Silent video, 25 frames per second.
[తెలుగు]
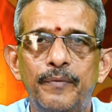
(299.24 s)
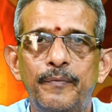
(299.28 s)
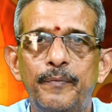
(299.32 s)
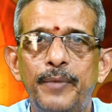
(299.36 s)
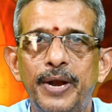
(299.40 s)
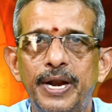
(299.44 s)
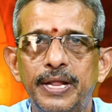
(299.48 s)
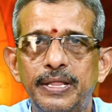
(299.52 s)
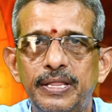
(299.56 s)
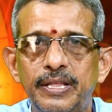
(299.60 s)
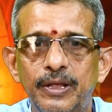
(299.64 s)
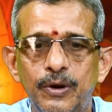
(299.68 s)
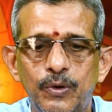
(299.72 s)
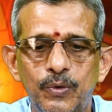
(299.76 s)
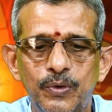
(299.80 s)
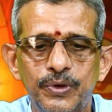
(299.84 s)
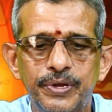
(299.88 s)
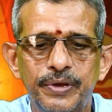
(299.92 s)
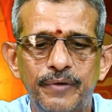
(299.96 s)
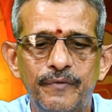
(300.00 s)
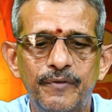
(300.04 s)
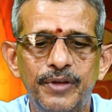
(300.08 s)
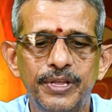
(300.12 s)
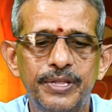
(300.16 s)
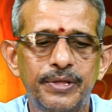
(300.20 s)
మన తెలుగు
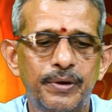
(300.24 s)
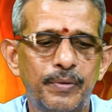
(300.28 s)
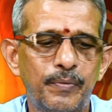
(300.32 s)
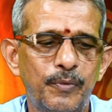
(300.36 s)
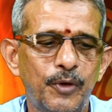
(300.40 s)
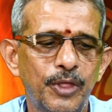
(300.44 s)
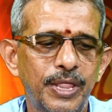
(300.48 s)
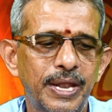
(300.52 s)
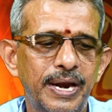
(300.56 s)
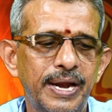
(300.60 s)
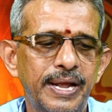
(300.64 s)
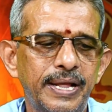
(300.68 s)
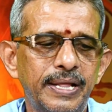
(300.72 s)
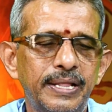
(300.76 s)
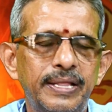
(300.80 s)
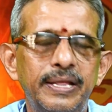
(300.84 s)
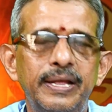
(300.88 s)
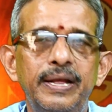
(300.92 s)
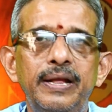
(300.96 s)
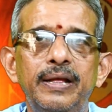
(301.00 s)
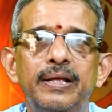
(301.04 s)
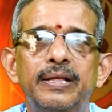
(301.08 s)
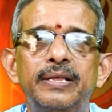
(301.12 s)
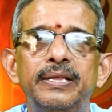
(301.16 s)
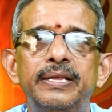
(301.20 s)
సంవత్సరం మొదలయ్యేది
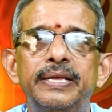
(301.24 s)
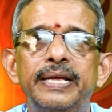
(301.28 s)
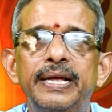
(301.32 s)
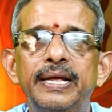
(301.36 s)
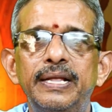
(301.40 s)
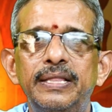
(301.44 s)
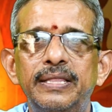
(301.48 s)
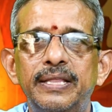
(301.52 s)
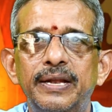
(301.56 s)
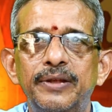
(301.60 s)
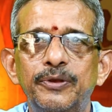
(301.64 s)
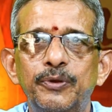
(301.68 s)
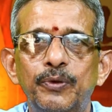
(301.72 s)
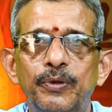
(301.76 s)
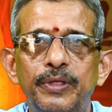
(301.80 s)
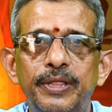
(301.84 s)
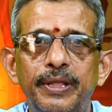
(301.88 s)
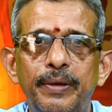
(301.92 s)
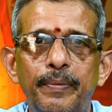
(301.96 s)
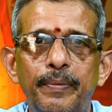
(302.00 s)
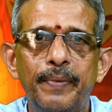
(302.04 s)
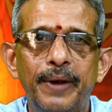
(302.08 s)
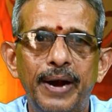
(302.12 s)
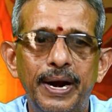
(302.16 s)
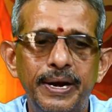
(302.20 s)
చైత్ర శుద్ధ
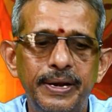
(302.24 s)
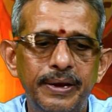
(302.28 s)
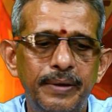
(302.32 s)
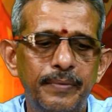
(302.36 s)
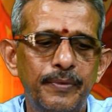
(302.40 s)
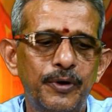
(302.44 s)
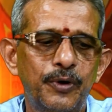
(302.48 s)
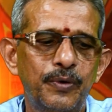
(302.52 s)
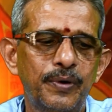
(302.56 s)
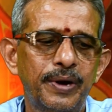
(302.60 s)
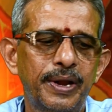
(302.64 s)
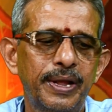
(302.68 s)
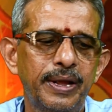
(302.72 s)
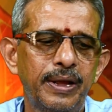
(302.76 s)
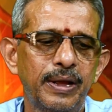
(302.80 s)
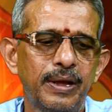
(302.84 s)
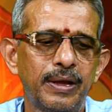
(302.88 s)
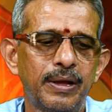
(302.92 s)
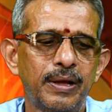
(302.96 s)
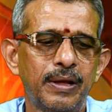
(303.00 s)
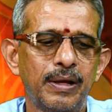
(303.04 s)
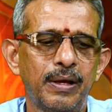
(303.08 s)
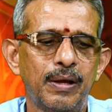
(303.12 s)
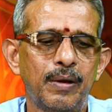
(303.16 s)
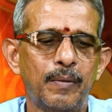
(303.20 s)
పాడ్యం నుండి
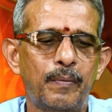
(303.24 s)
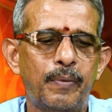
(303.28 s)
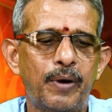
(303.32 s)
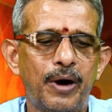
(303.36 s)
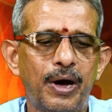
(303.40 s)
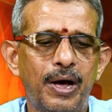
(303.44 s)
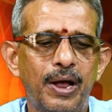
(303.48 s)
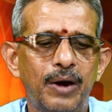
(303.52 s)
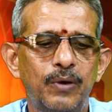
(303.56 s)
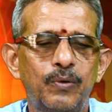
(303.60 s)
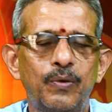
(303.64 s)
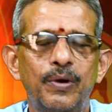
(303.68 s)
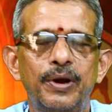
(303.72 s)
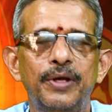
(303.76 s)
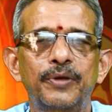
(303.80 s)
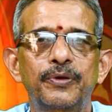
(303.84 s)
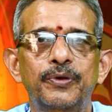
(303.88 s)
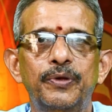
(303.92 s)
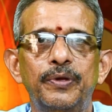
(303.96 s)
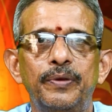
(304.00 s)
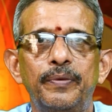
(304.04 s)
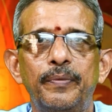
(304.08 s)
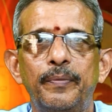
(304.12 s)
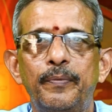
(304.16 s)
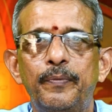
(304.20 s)
పాల్గొన
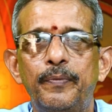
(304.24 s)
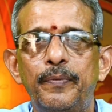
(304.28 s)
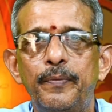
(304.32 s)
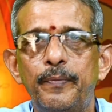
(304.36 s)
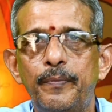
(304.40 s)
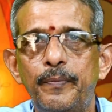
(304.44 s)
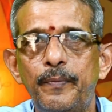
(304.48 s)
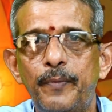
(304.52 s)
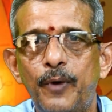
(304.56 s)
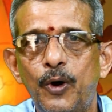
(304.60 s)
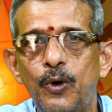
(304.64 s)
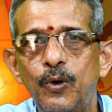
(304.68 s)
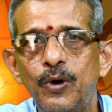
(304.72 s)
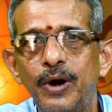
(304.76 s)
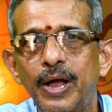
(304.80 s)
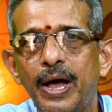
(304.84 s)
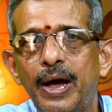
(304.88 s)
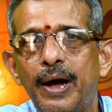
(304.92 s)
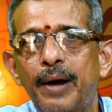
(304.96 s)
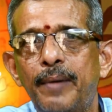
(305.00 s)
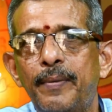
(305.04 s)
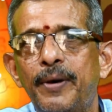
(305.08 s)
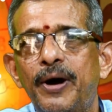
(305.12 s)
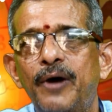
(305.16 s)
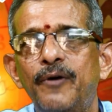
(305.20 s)
బహుళ
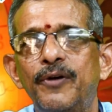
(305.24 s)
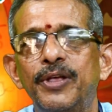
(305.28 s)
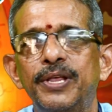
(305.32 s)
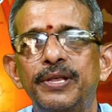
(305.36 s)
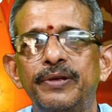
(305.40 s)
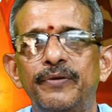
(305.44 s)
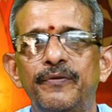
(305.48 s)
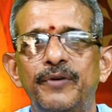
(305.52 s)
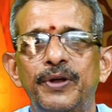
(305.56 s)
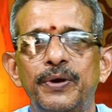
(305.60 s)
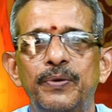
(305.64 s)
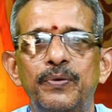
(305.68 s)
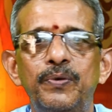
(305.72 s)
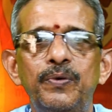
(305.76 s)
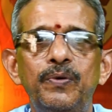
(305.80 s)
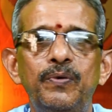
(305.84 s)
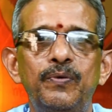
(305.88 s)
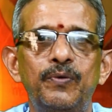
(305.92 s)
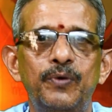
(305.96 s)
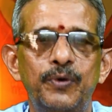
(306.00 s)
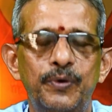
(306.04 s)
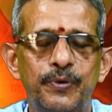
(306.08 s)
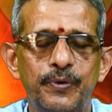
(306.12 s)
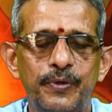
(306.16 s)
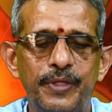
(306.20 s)
అమావాస్య వరకు
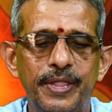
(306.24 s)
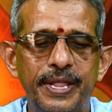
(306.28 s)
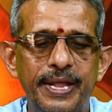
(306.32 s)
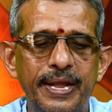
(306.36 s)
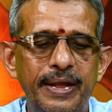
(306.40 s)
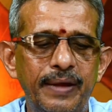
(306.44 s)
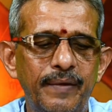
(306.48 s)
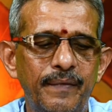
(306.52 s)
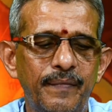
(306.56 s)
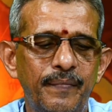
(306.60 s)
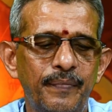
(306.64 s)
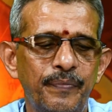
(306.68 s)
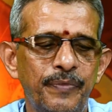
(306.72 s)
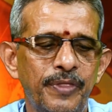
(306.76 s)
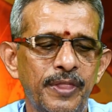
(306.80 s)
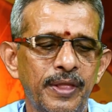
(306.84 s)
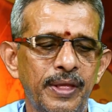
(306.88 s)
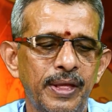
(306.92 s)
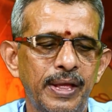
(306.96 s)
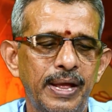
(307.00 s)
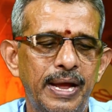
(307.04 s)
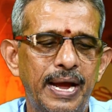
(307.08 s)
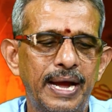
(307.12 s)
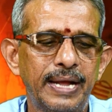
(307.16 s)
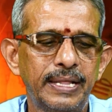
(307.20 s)
ఉంటుంది
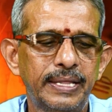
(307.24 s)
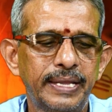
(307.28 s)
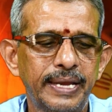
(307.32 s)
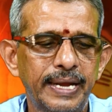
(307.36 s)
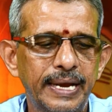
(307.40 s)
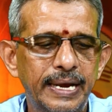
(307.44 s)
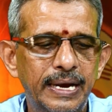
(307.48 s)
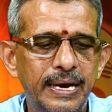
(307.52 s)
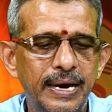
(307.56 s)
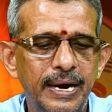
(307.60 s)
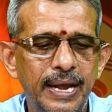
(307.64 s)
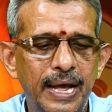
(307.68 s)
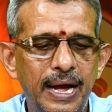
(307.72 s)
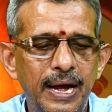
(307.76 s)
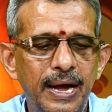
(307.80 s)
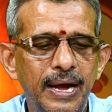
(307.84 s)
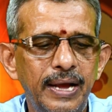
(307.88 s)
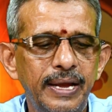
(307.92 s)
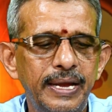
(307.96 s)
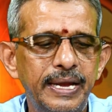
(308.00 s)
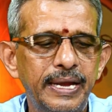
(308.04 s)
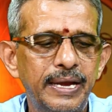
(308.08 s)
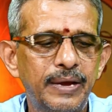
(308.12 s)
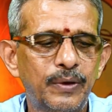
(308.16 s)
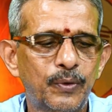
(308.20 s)
అయితే ఇక్కడ
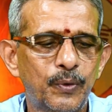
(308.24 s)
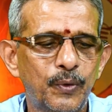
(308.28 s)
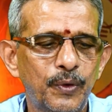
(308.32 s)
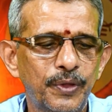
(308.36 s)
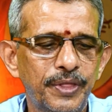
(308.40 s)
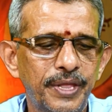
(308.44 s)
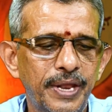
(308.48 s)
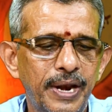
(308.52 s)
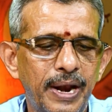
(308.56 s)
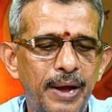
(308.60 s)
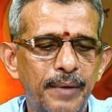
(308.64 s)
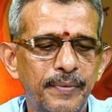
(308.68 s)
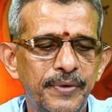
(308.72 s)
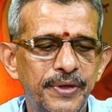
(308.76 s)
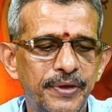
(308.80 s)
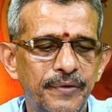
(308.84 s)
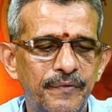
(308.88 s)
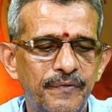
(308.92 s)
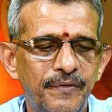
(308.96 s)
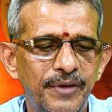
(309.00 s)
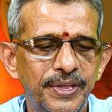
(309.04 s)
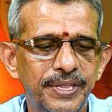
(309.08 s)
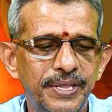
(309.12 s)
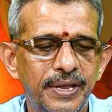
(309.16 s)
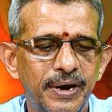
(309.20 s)
ఈ క్రోధినామ
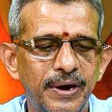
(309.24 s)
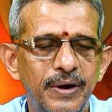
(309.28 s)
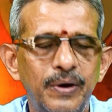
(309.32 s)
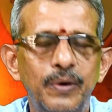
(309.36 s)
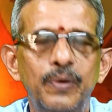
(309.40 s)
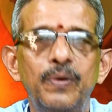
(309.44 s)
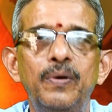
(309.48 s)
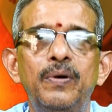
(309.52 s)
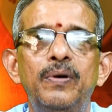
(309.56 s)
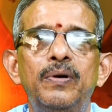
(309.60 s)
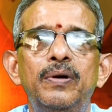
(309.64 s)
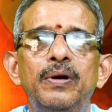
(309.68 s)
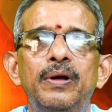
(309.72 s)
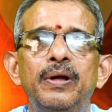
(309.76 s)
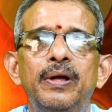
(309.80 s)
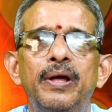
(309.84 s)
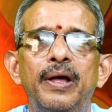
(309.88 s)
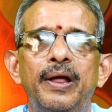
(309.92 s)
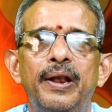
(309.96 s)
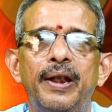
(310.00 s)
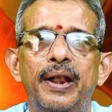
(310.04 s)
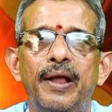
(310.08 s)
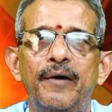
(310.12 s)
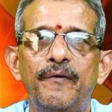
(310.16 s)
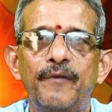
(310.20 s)
సంవత్సరంలో
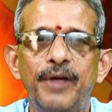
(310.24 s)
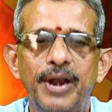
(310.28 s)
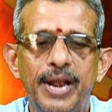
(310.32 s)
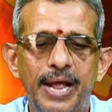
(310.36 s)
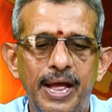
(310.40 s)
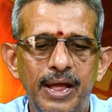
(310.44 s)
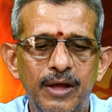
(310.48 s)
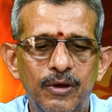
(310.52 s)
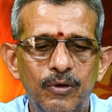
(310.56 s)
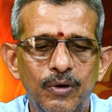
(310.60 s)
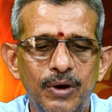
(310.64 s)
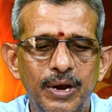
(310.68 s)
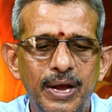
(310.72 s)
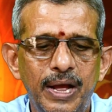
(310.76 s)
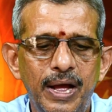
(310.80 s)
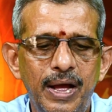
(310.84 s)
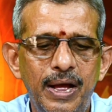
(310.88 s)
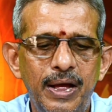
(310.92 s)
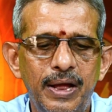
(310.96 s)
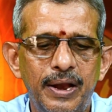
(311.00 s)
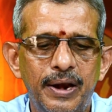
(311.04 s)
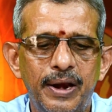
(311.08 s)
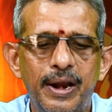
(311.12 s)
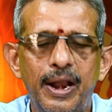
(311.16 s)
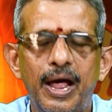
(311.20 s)
నవనాయకులుగా
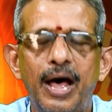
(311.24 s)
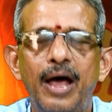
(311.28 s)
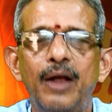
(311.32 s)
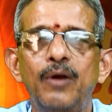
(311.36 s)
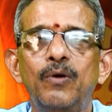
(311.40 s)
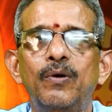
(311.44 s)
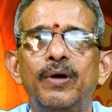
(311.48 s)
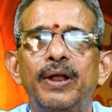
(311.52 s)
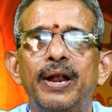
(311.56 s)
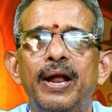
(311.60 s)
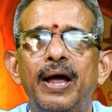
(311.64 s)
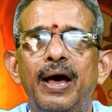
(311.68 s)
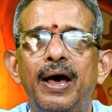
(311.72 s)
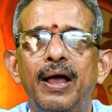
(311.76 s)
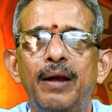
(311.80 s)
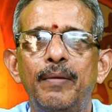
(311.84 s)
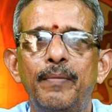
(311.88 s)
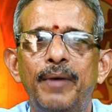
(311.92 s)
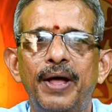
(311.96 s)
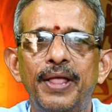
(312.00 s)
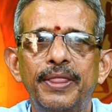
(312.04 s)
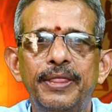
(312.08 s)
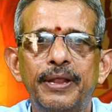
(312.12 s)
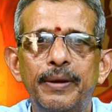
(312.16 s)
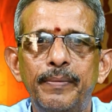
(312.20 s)
నాలుగు గ్రహాలు
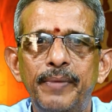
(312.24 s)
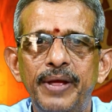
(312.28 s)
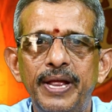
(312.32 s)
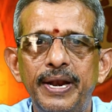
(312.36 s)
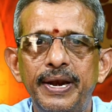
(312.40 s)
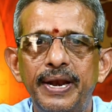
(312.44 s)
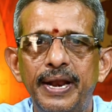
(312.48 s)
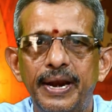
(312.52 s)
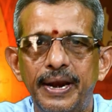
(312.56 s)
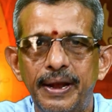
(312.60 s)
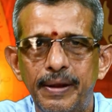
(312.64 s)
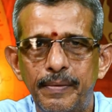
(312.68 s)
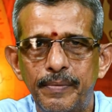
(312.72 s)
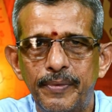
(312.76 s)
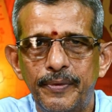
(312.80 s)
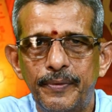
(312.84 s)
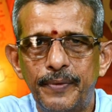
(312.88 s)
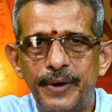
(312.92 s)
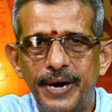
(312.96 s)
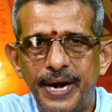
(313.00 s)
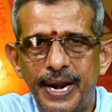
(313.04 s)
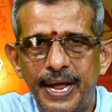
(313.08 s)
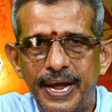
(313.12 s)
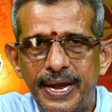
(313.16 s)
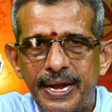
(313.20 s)
మాత్రమే
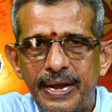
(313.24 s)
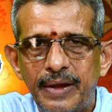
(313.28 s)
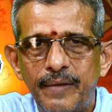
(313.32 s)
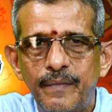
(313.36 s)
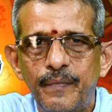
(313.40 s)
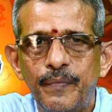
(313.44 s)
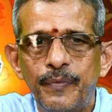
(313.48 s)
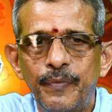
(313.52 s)
నిర్ణయింపబడ్డాయి